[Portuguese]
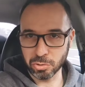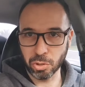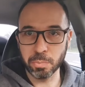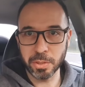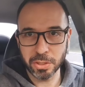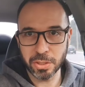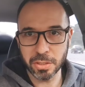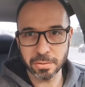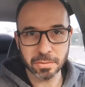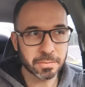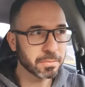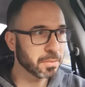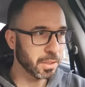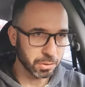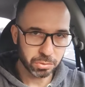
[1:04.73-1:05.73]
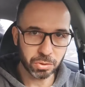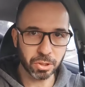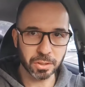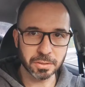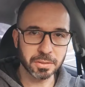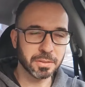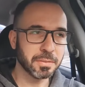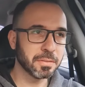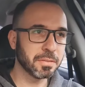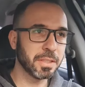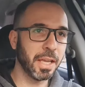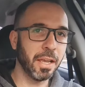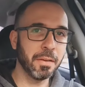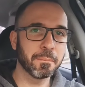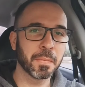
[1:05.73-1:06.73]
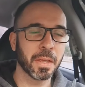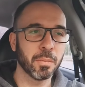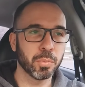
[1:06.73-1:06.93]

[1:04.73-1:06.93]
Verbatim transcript: Tô mentindo? Não tô, né?